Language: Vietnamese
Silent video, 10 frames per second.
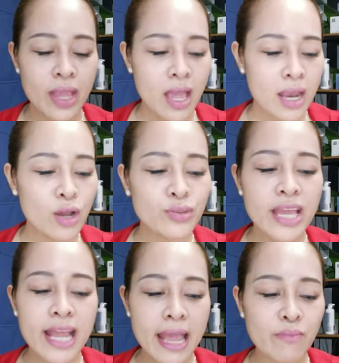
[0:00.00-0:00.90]
Đầu
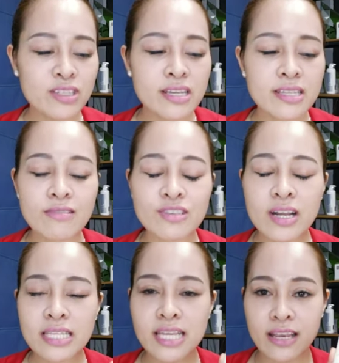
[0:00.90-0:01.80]
tiên em muốn giới thiệu cho
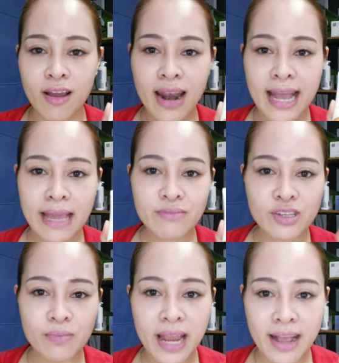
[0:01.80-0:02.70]
các chị đó là kem
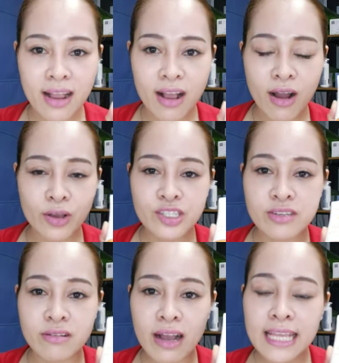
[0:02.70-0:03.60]
chống nắng có
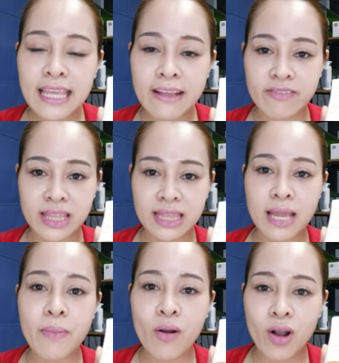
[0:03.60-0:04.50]
chứa cái thành phần
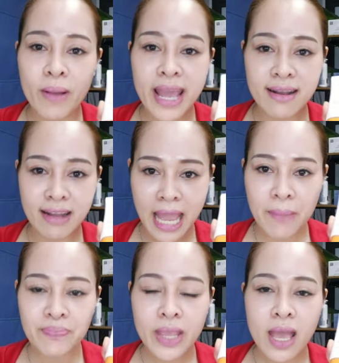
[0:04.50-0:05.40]
tế bào gốc
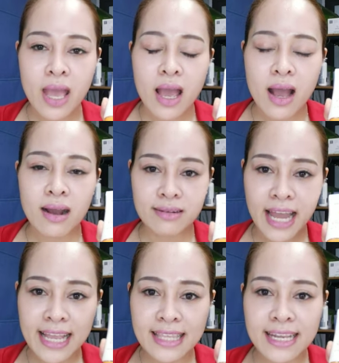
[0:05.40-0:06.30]
EGF ở
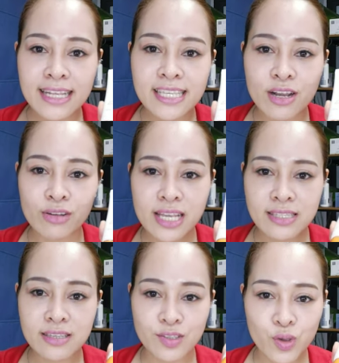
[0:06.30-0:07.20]
đây thì các chị có thể
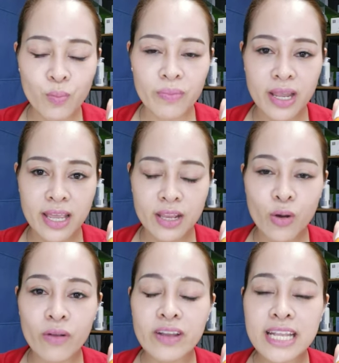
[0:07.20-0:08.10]
sử dụng để
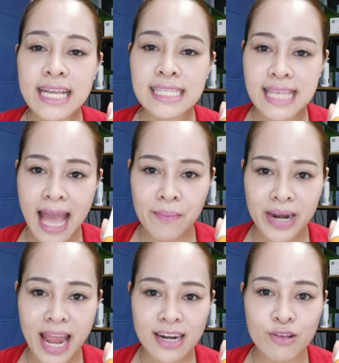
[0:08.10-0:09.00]
đối với những cái da mà
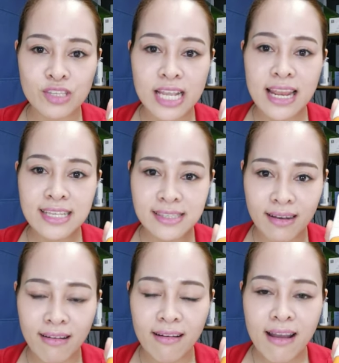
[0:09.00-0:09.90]
đang điều trị laser